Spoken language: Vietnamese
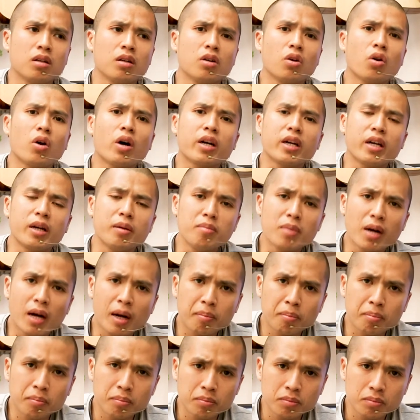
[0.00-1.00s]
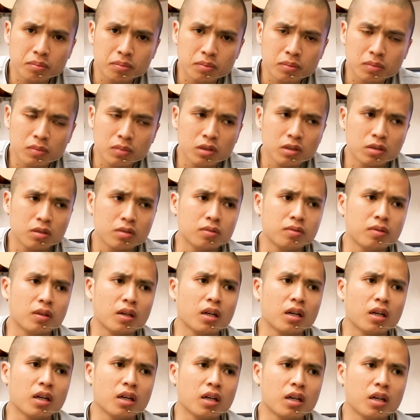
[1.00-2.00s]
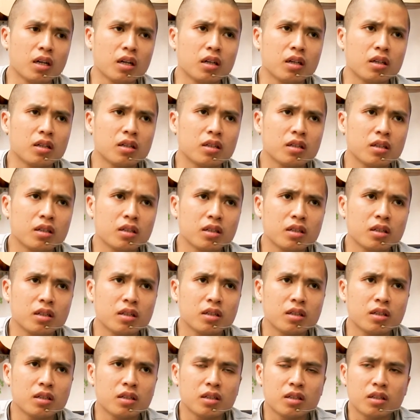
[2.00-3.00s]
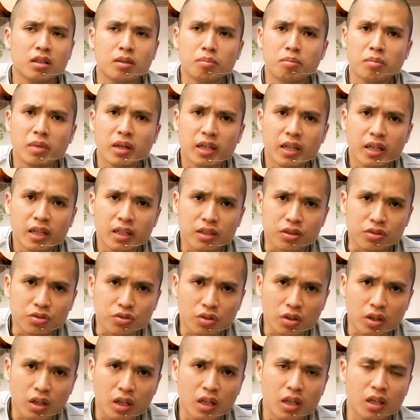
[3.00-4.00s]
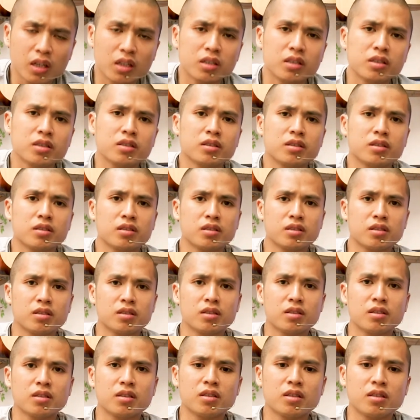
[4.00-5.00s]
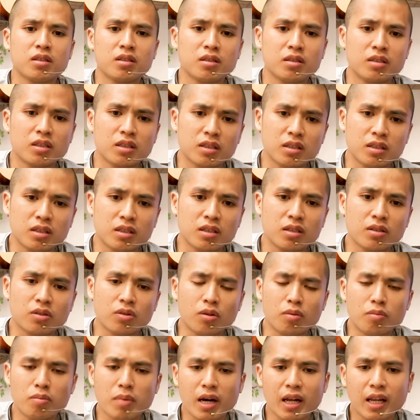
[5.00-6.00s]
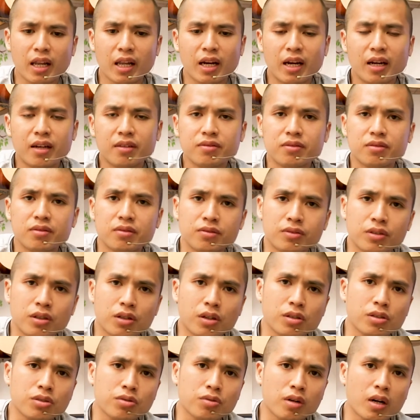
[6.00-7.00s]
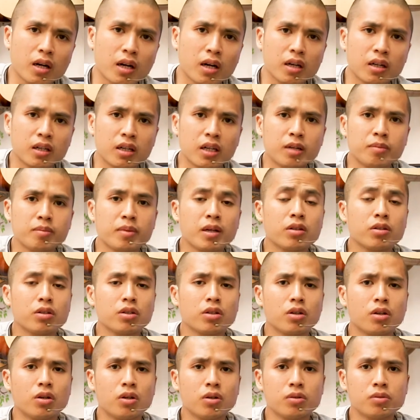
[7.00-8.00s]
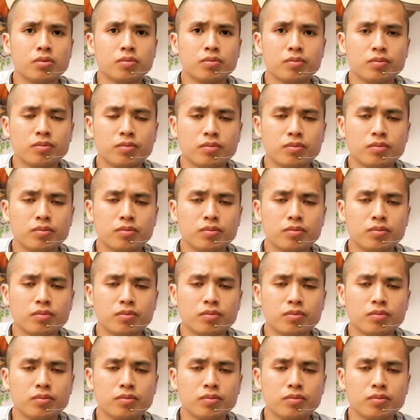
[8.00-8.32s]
loa kiểm âm và MIDI controller. Nó của Bang Labs, Focusrite, M-Audio.